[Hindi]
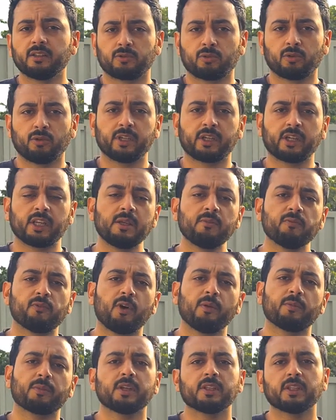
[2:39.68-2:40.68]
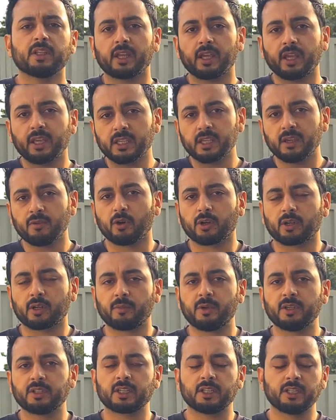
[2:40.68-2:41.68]
थोड़ी क्रीम फॉर्म के अंदर है ये वाटर
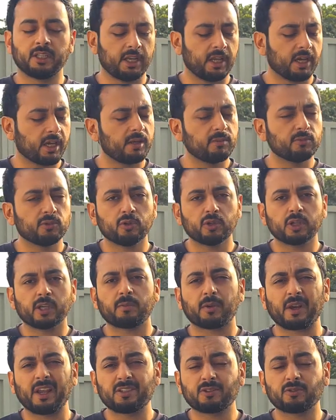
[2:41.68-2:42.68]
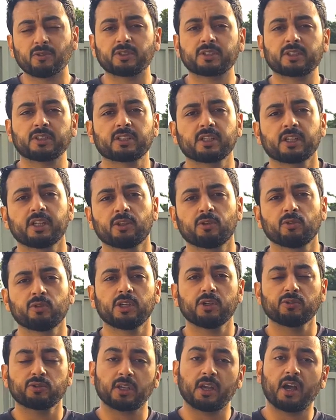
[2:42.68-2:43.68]
बेस के अंदर है अगर हम दोनों की प्राइस को डिस्कस करें तो
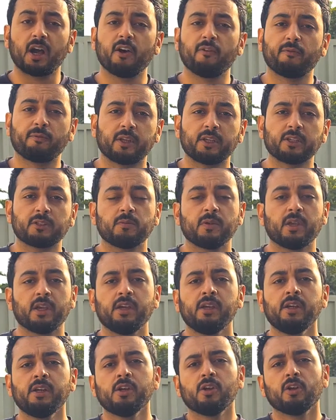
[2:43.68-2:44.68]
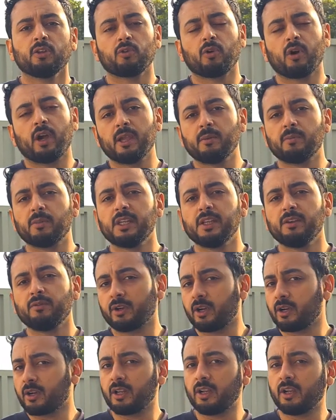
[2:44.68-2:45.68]
ये उससे हाफ प्राइस में है तो आई बिलीव
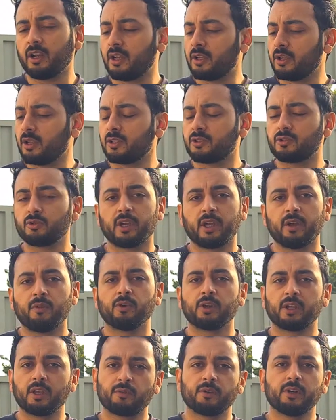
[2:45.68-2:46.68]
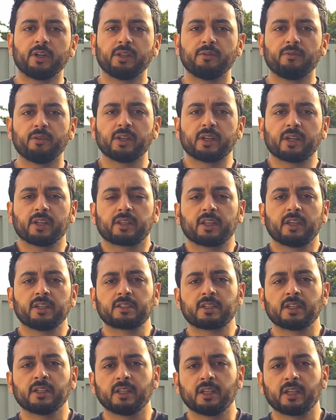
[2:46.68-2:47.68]
टर्टल जो है वो डेफिनेटली विन करता है
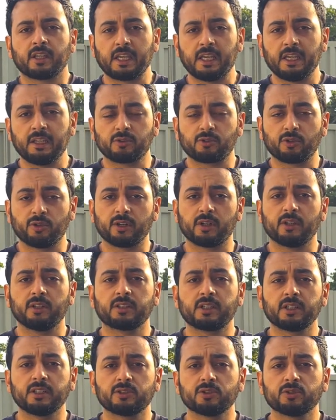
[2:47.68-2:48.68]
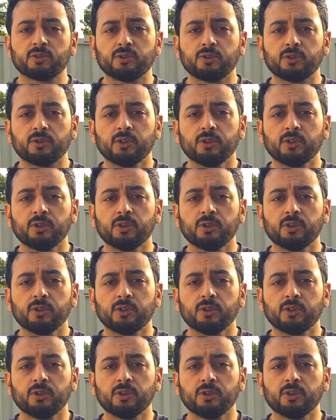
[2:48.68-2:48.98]
इसके अंदर के टर्टल का जो